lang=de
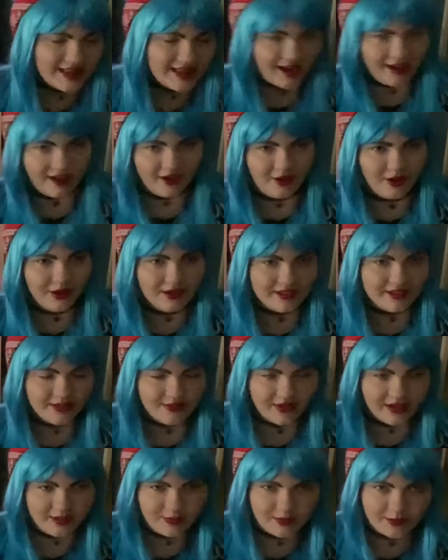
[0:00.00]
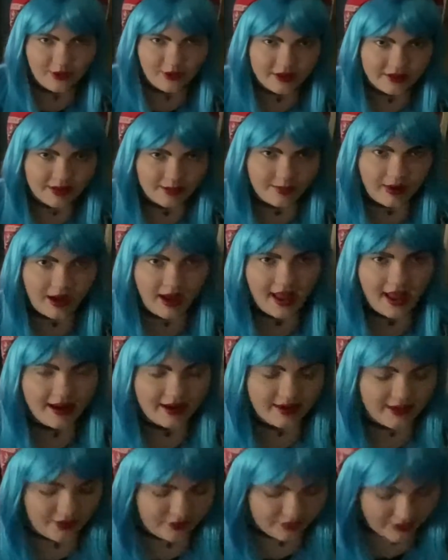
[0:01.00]
Ja, heute werde ich mit euch ein paar
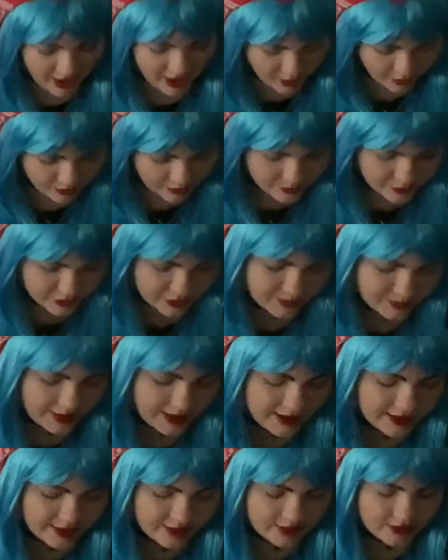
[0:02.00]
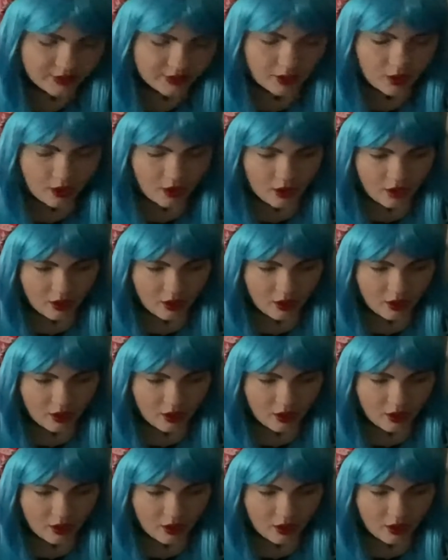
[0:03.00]
eigene Erfahrungen besprechen,